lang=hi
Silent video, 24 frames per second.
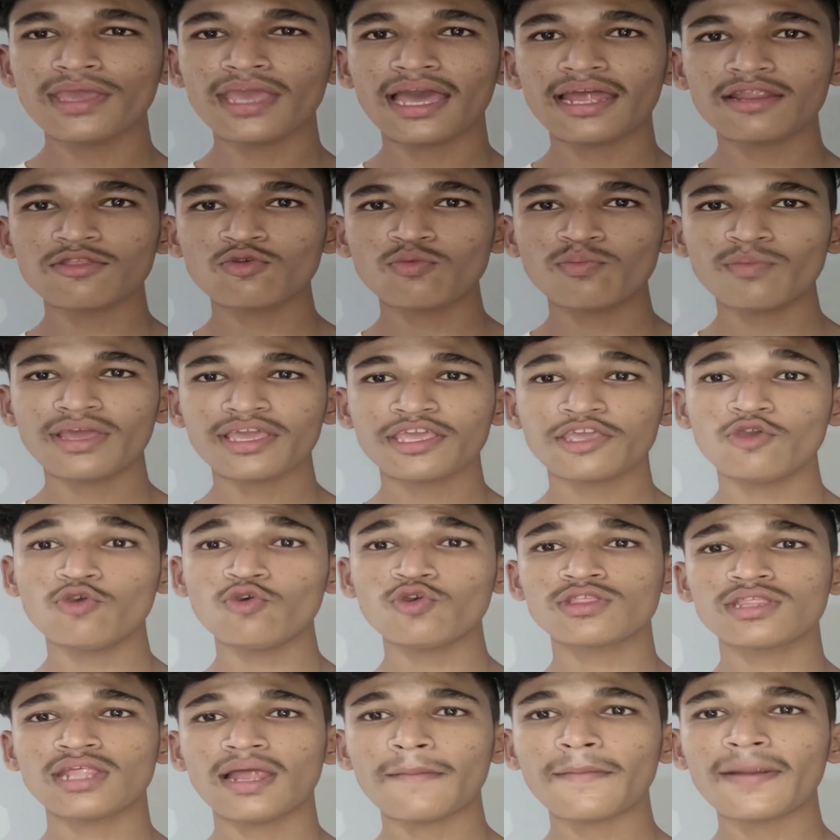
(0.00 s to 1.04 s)
कि यार तुमने क्यों
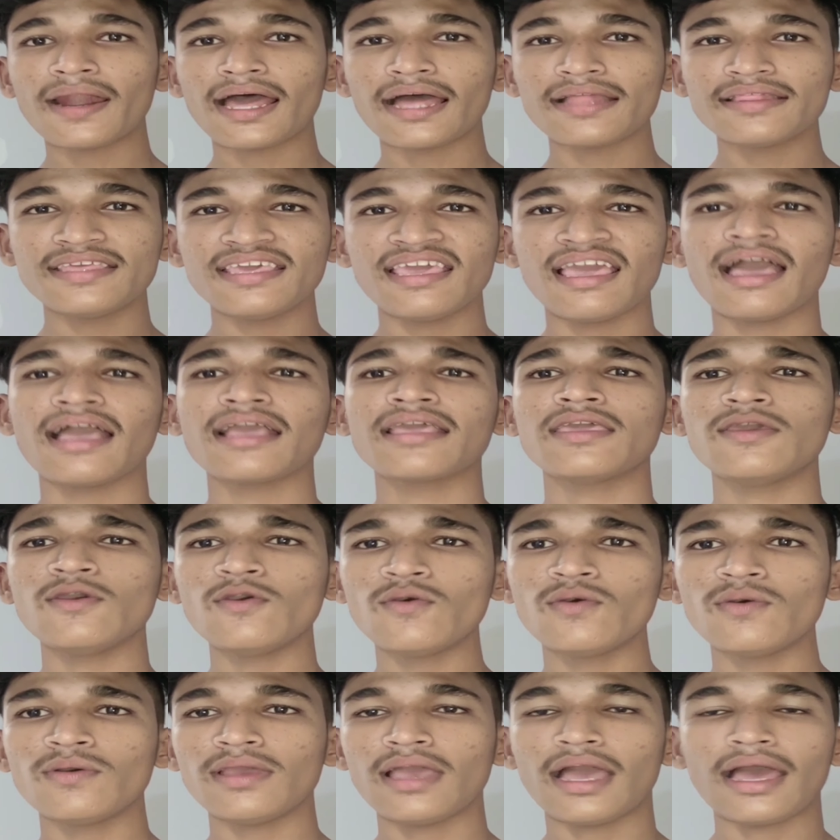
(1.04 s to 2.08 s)
इतना बड़ा दिया
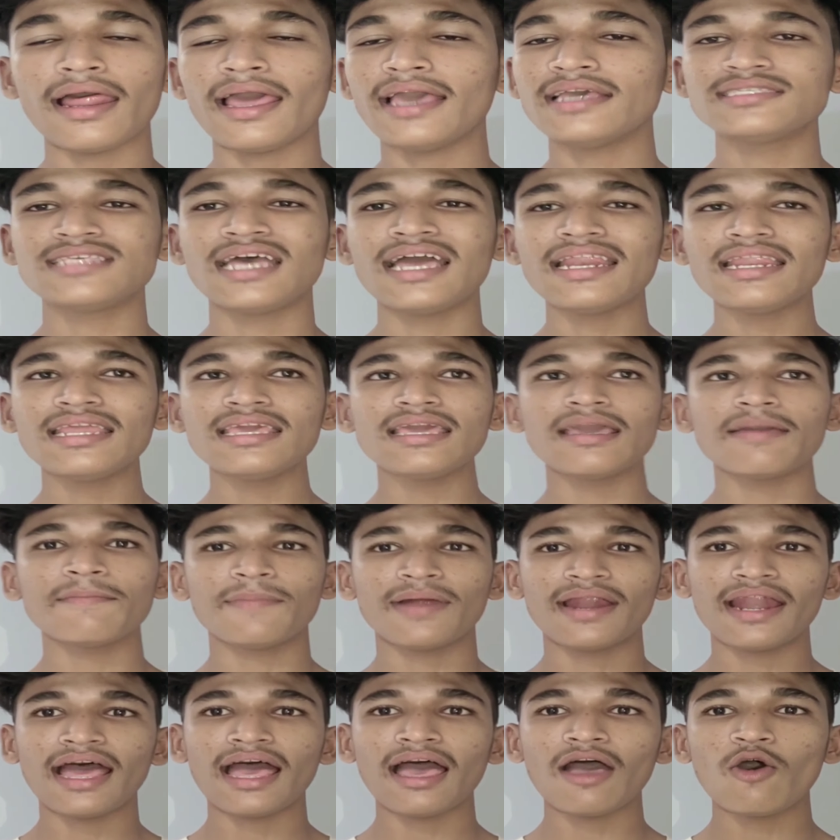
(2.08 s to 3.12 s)
क्यों यार ऐसा नहीं है
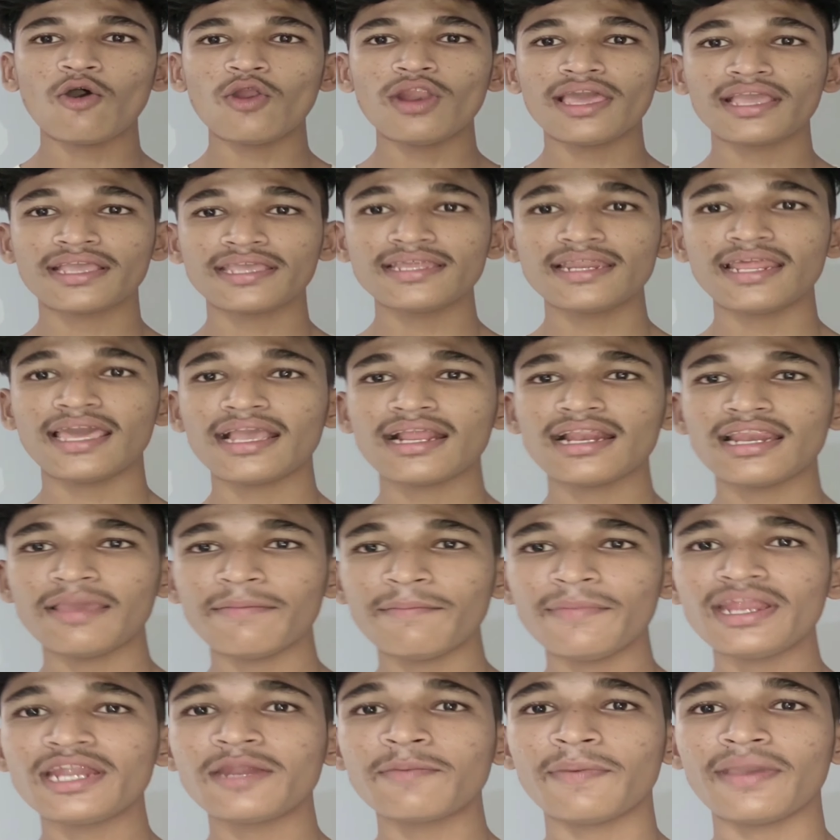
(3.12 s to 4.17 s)
बड़ा हो लेकिन एक
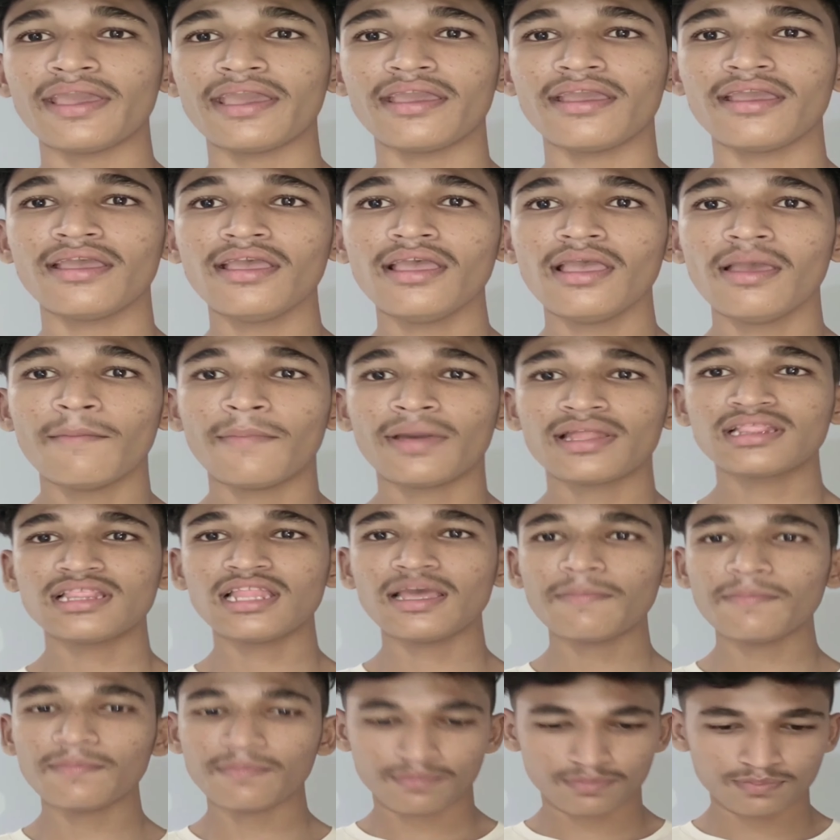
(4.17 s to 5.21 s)
लिमिट पे
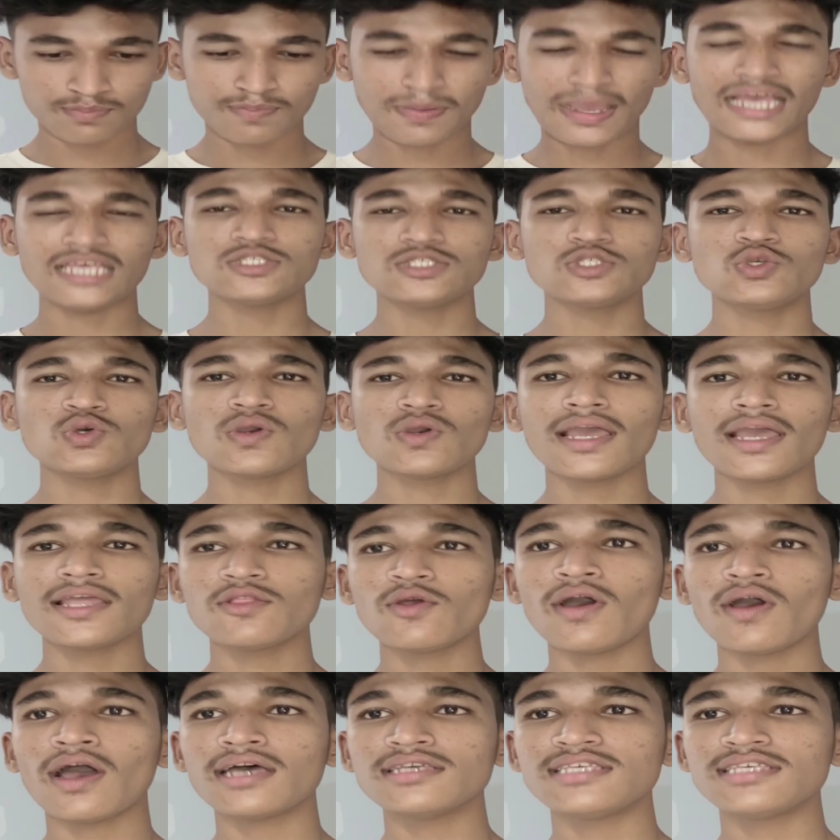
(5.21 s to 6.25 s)
मतलब पाँच सौ का
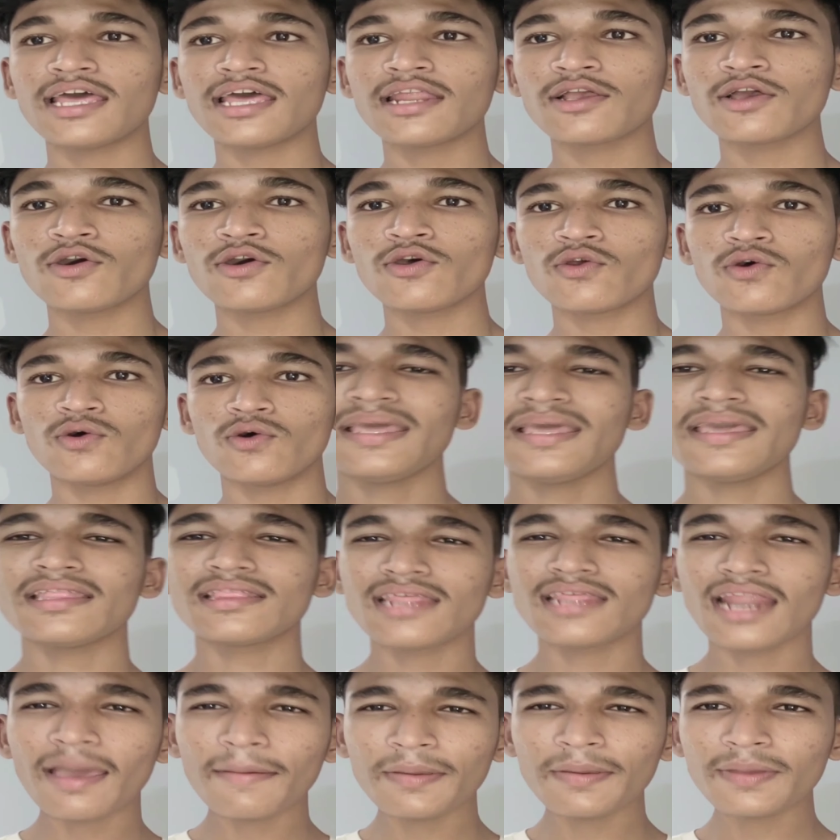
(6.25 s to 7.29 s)
तो हज़ार करो तो
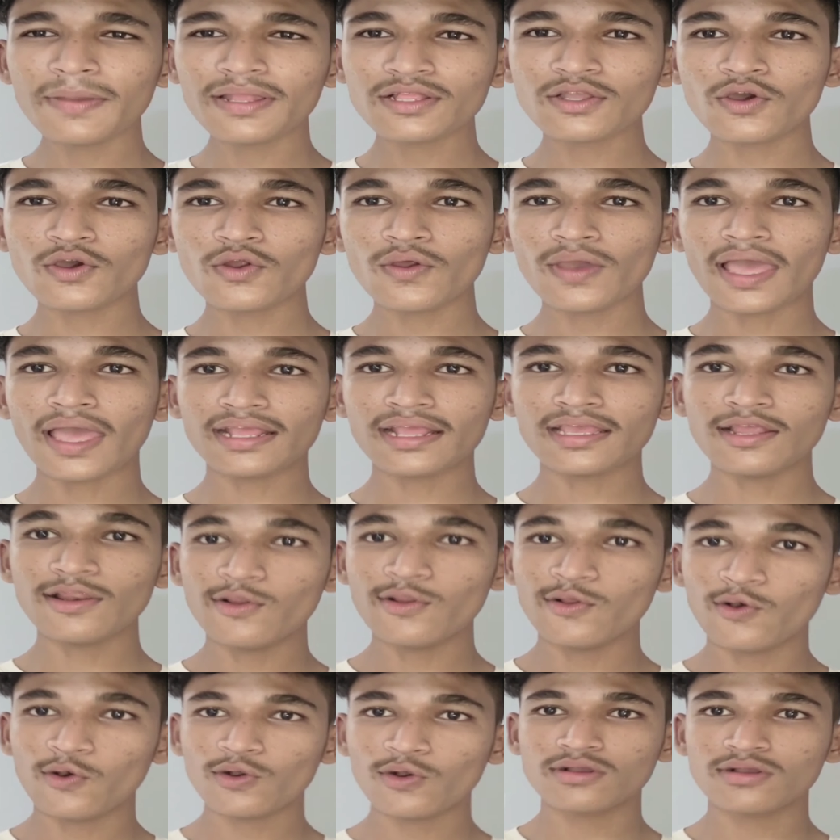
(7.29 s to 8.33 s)
इतना भी मत करो यार कि
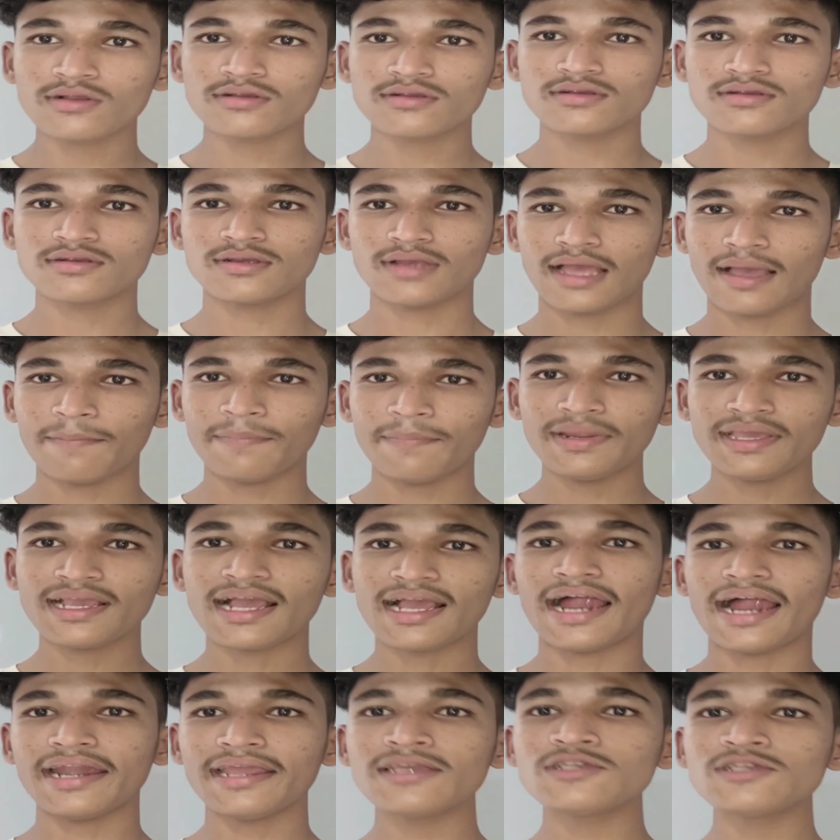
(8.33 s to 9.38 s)
लोग हाँ, अपनी
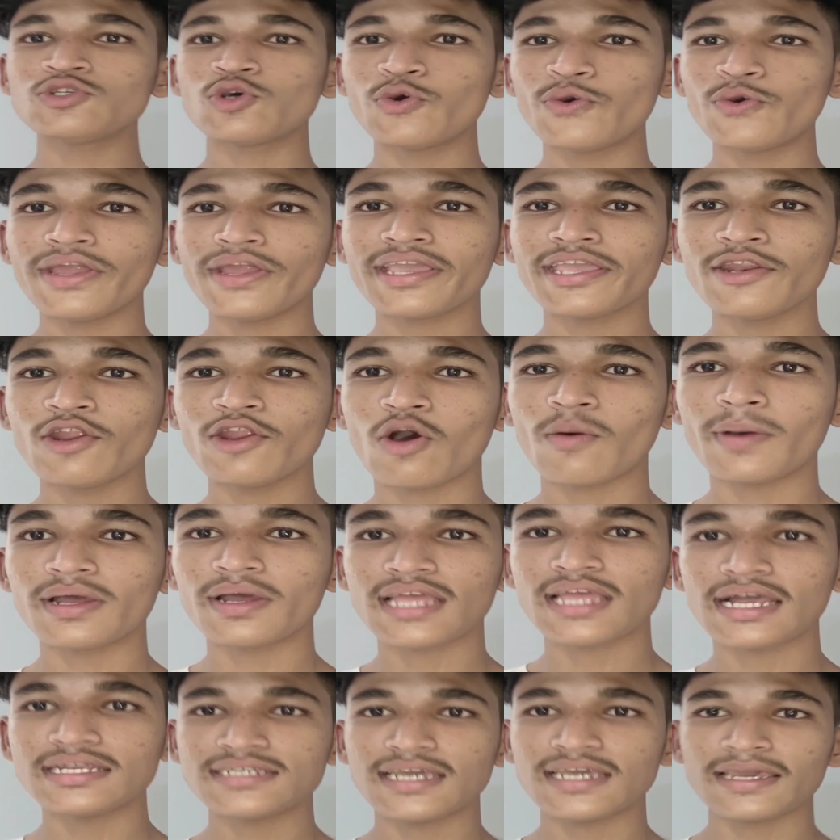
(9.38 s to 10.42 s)
गाड़ी छोड़ने की
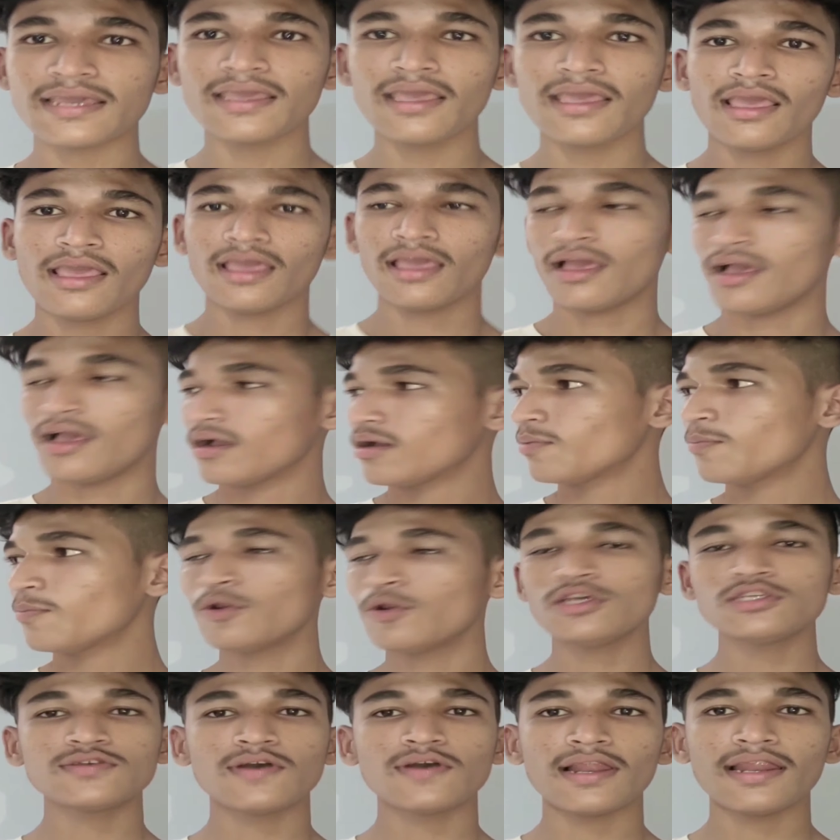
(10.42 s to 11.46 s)
नौबत आ जाए अगर
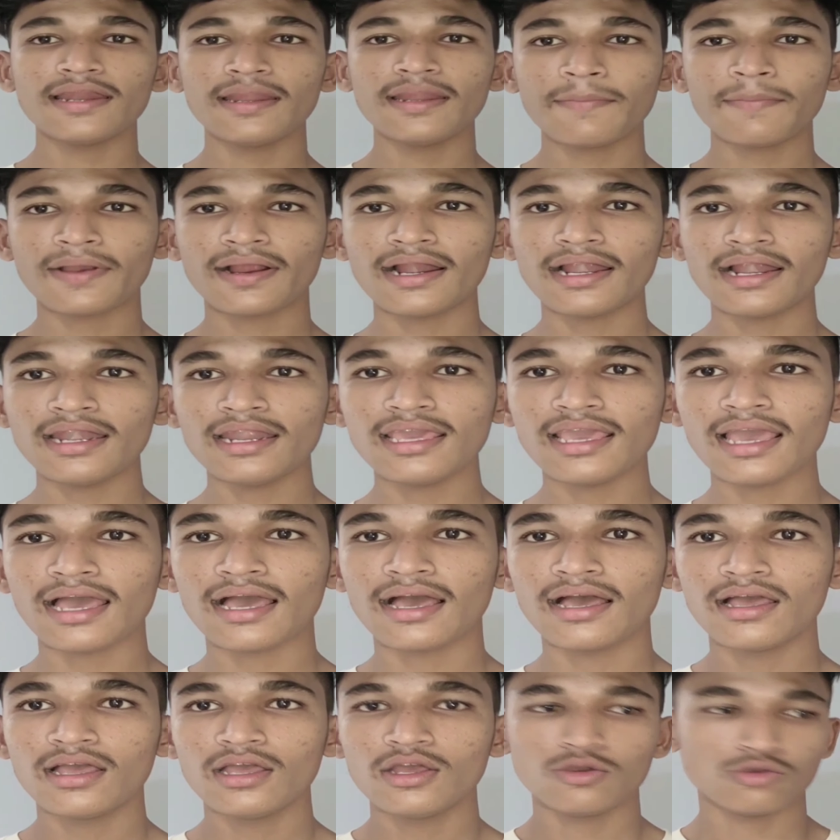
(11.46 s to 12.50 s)
पुलिस वाले ने पकड़ लिया
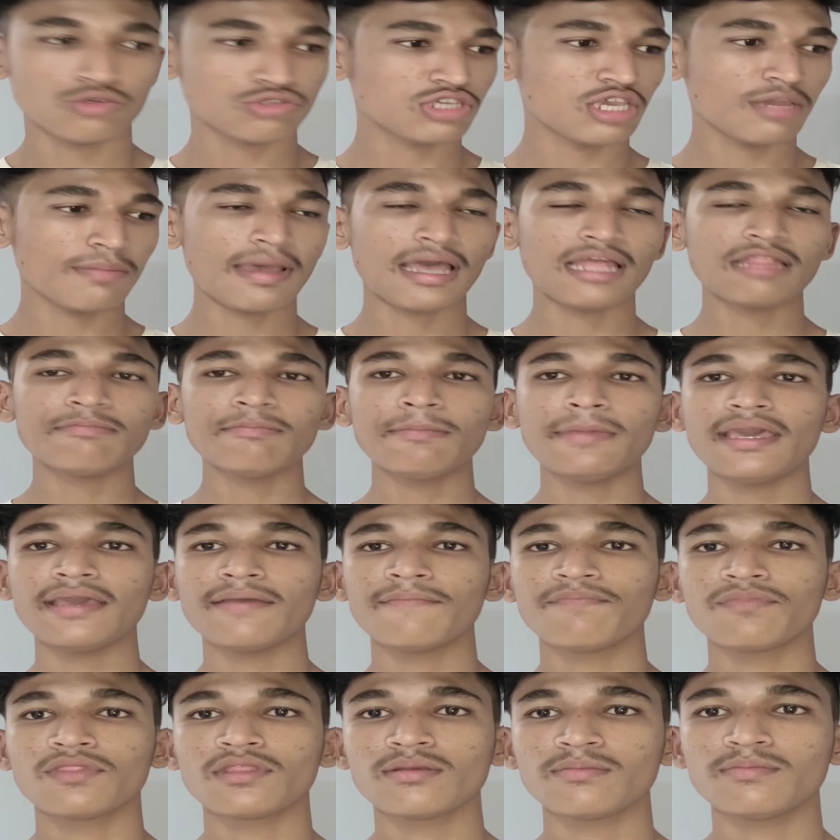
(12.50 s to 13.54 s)
उसके बाद
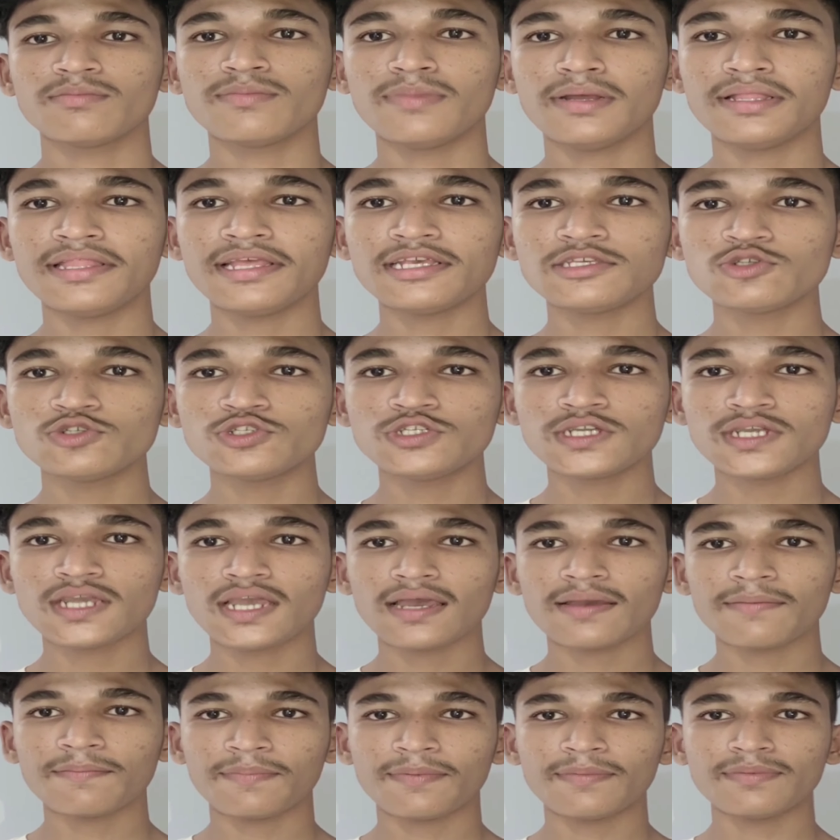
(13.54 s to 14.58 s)
में बंदा
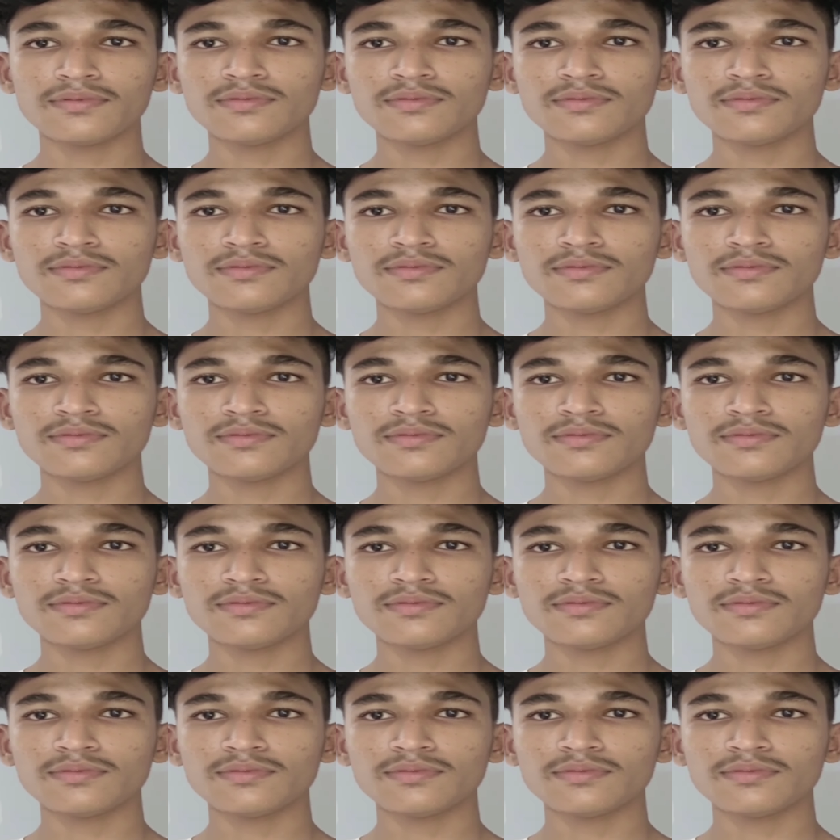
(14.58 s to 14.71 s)
सोचेगा